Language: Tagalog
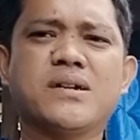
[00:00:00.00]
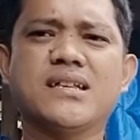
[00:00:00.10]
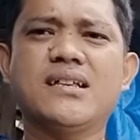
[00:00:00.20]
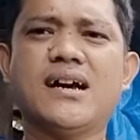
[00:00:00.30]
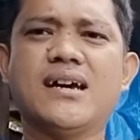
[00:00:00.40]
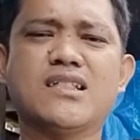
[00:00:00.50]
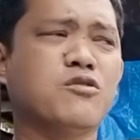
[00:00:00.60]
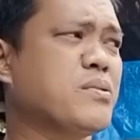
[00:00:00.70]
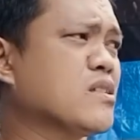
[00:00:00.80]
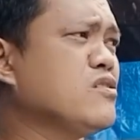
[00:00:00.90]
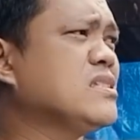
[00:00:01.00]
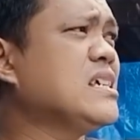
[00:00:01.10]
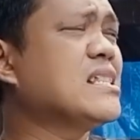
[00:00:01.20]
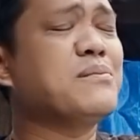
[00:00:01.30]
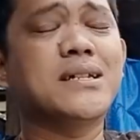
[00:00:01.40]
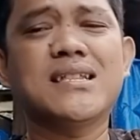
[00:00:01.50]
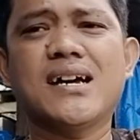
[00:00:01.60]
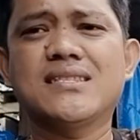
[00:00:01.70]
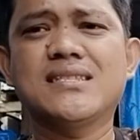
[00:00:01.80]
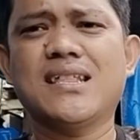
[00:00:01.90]
rin ng araw pero hindi naman na
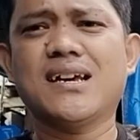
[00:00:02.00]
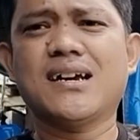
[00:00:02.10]
direct